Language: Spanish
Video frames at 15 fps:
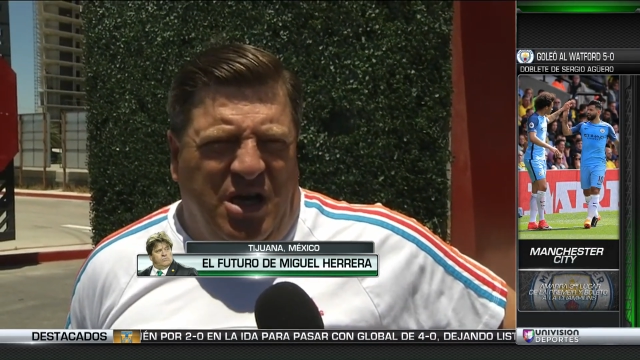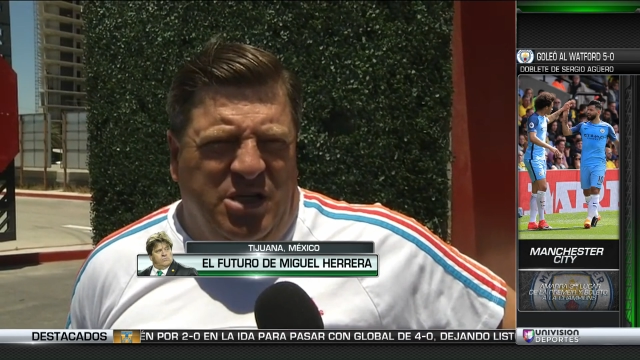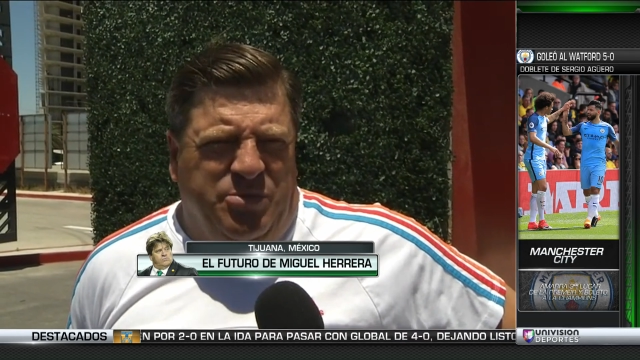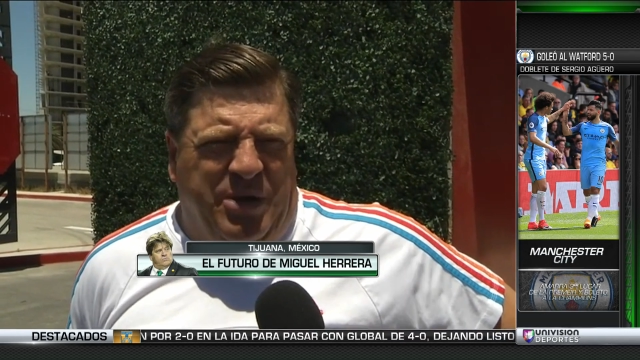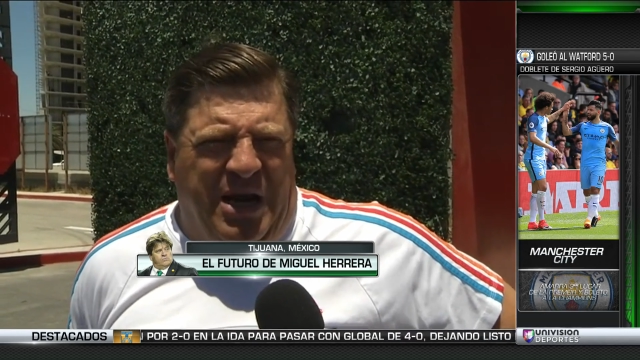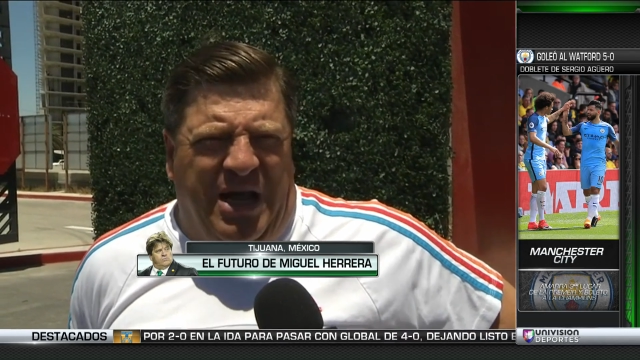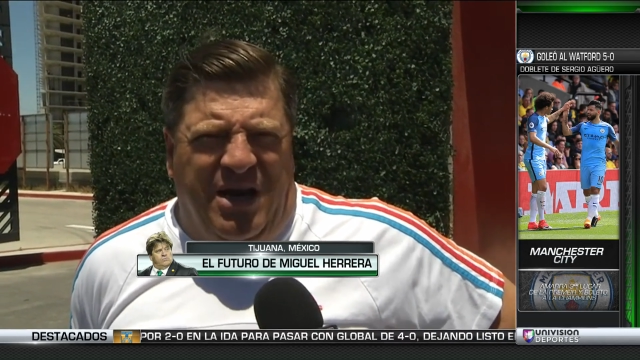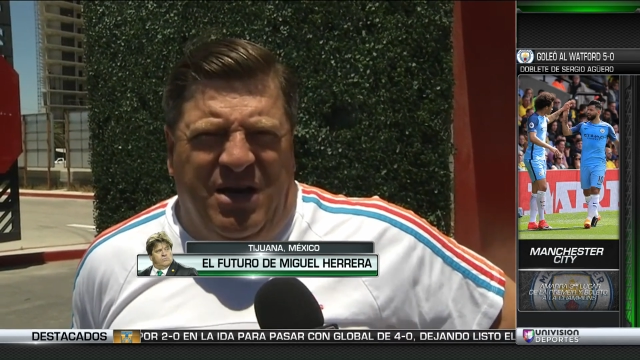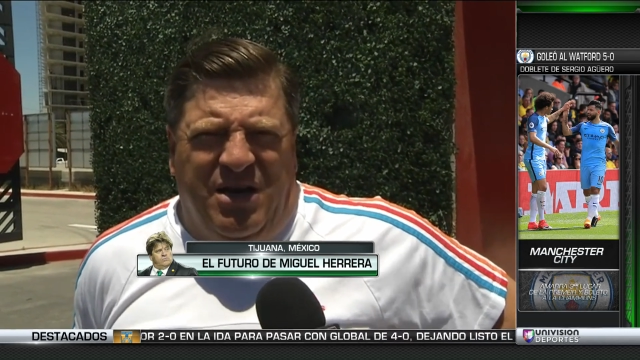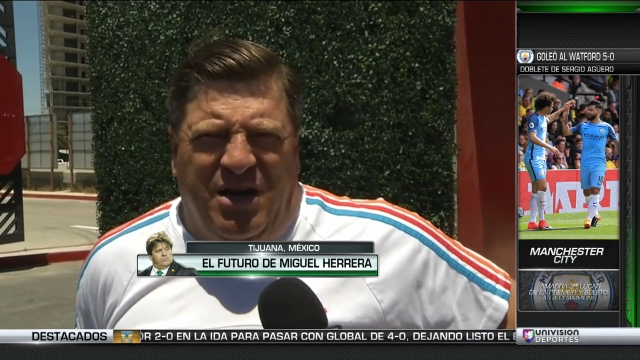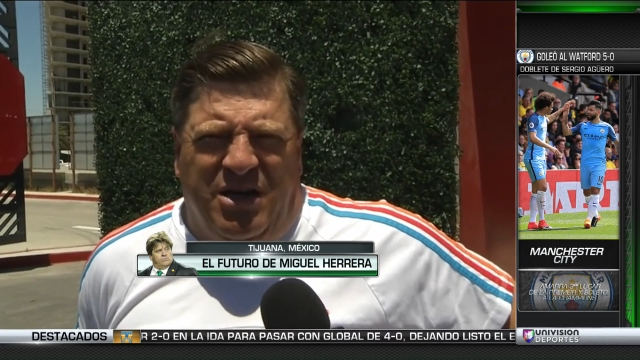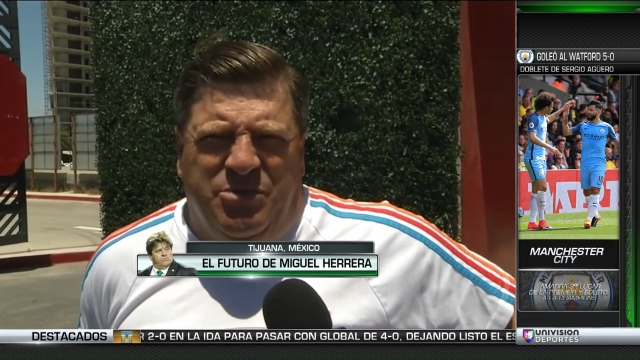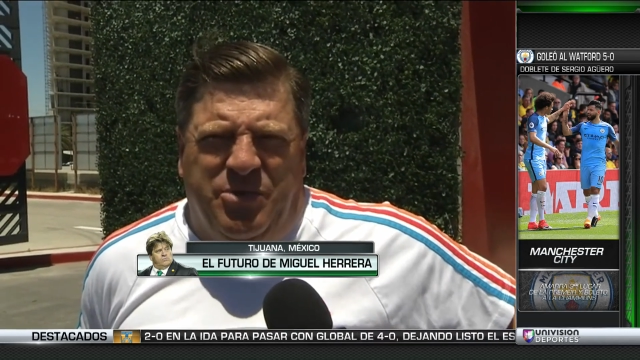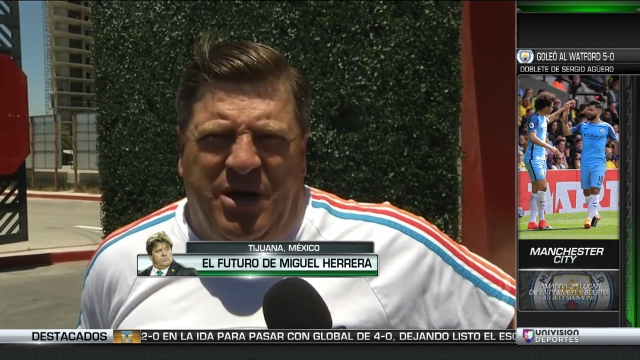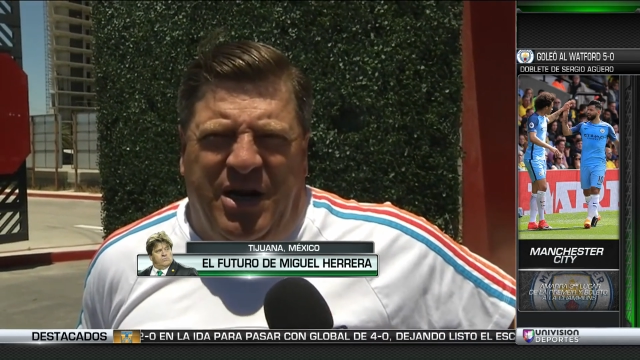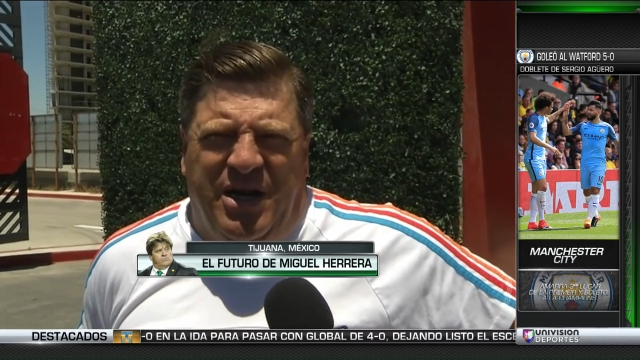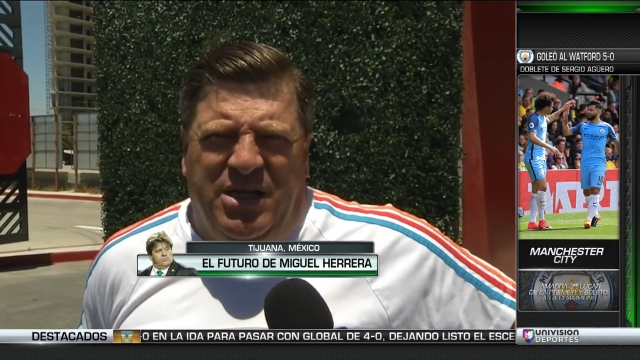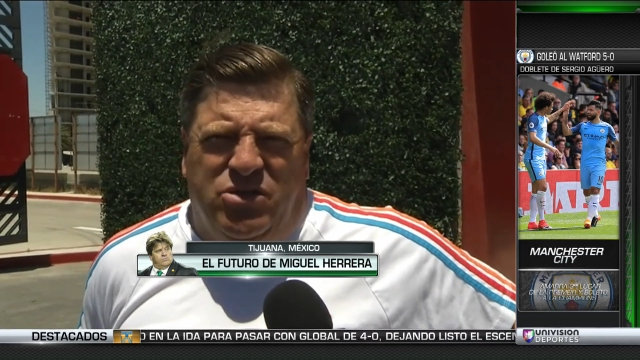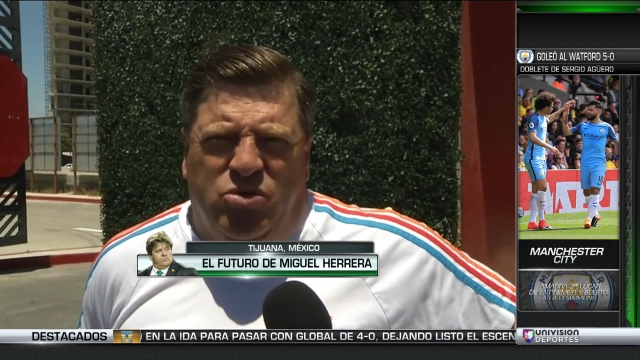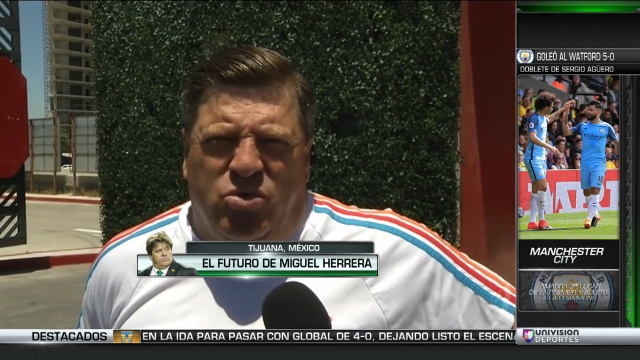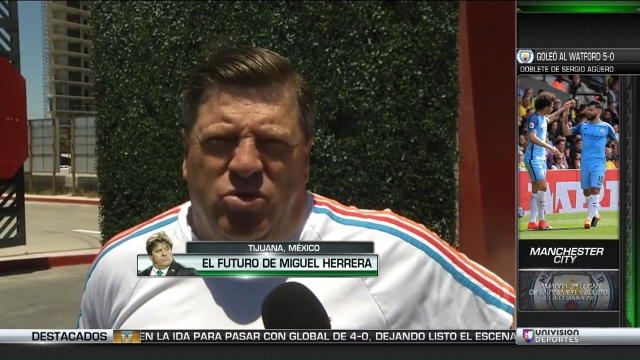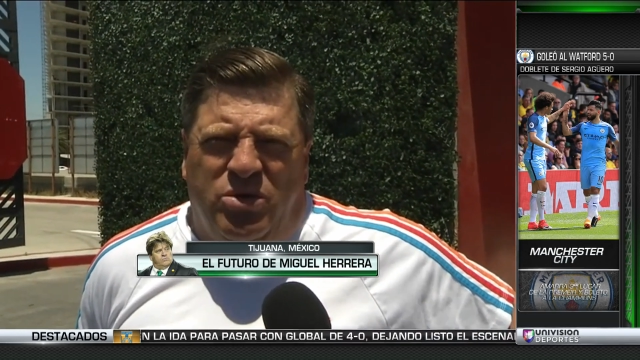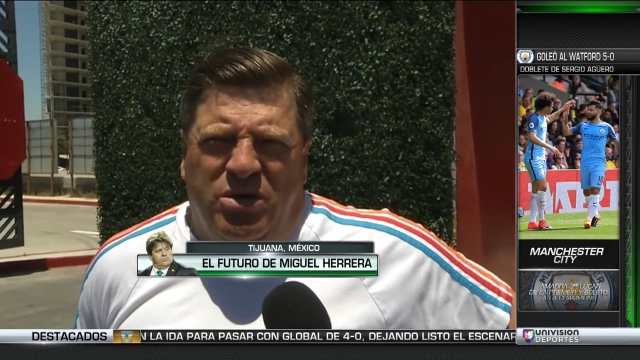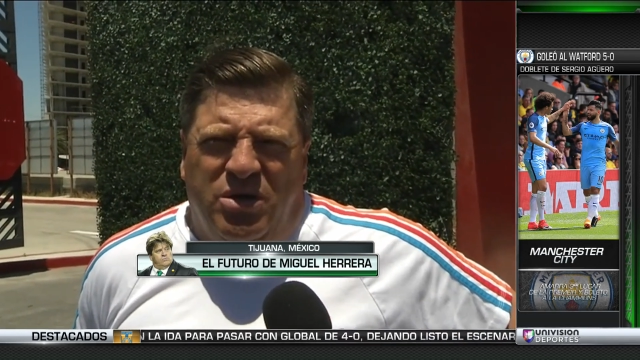a, esperar, a esperar esto.